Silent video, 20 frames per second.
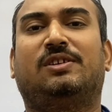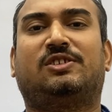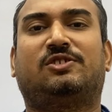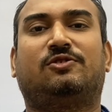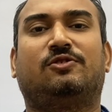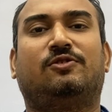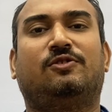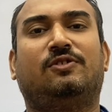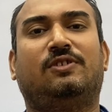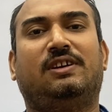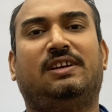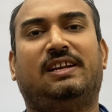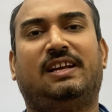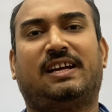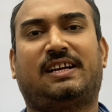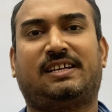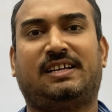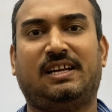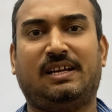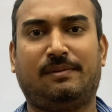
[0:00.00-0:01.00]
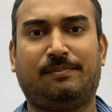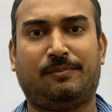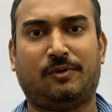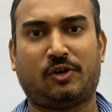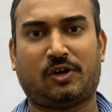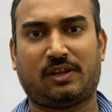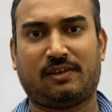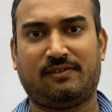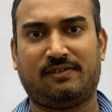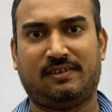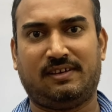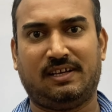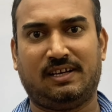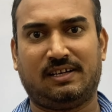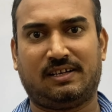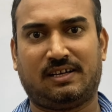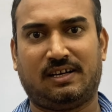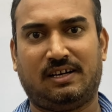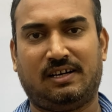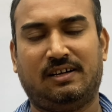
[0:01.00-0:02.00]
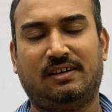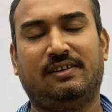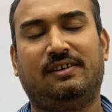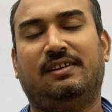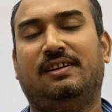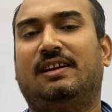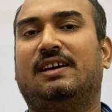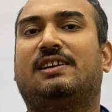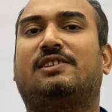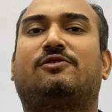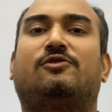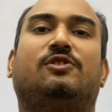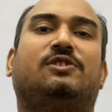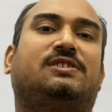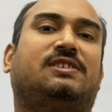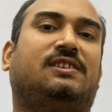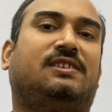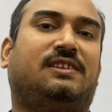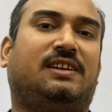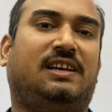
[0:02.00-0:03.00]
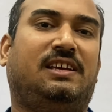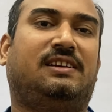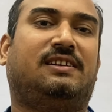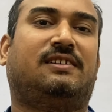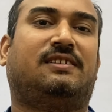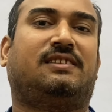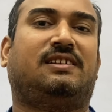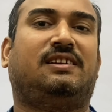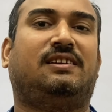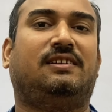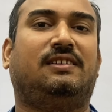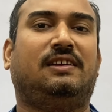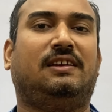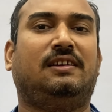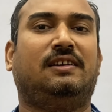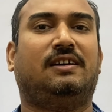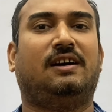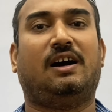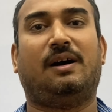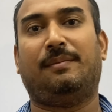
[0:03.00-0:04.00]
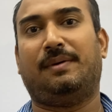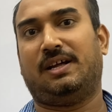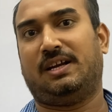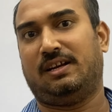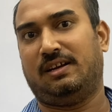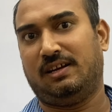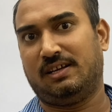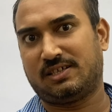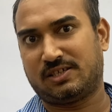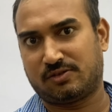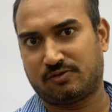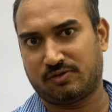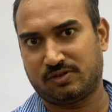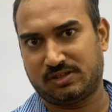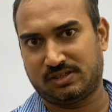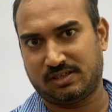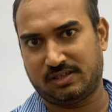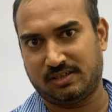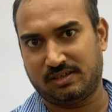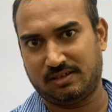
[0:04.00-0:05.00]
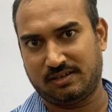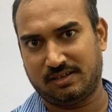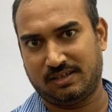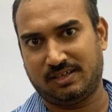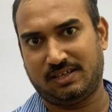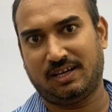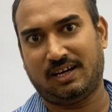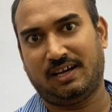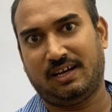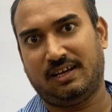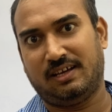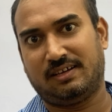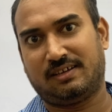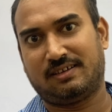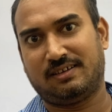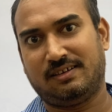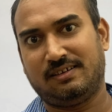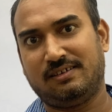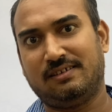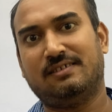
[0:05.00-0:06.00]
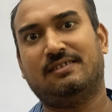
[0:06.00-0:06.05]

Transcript: बच्चों इलेक्ट्रिक पोटेंशियल का नेक्स्ट क्वेश्चन ट्राई करते हैं हमारा नेक्स्ट क्वेश्चन यह है कि